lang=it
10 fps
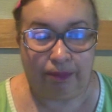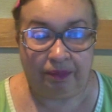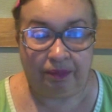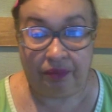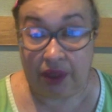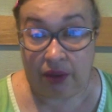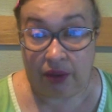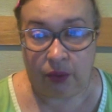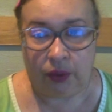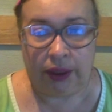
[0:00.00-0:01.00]
mm,
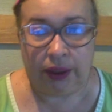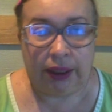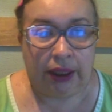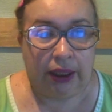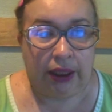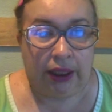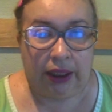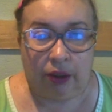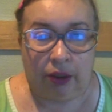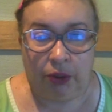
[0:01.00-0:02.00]
alcuni
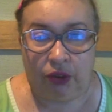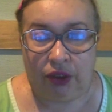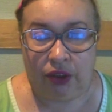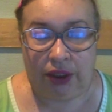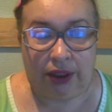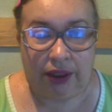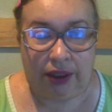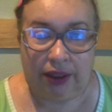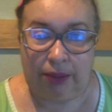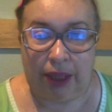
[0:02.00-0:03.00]
e che ho bisogno
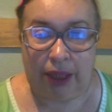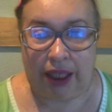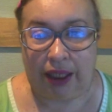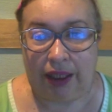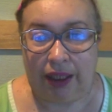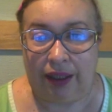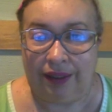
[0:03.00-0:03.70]
di liberare